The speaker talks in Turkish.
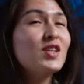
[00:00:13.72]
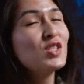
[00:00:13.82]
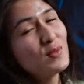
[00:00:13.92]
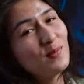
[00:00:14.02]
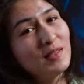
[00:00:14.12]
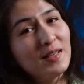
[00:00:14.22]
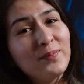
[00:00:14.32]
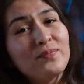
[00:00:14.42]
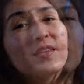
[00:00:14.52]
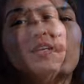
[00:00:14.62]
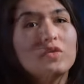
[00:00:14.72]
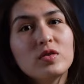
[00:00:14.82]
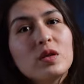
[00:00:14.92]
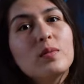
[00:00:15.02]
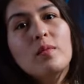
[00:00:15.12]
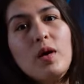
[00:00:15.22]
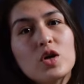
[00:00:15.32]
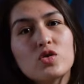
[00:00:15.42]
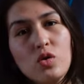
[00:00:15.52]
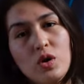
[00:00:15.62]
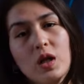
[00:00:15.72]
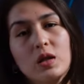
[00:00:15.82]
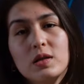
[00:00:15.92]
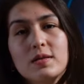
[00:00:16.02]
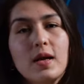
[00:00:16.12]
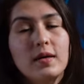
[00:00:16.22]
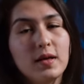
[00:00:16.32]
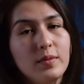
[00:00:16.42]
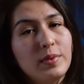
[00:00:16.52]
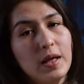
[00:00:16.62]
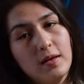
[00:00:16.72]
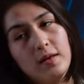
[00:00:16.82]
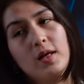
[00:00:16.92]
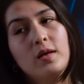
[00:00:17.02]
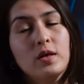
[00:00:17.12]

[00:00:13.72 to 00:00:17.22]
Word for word: Şimdi ortalama maaş oranları zaten belli.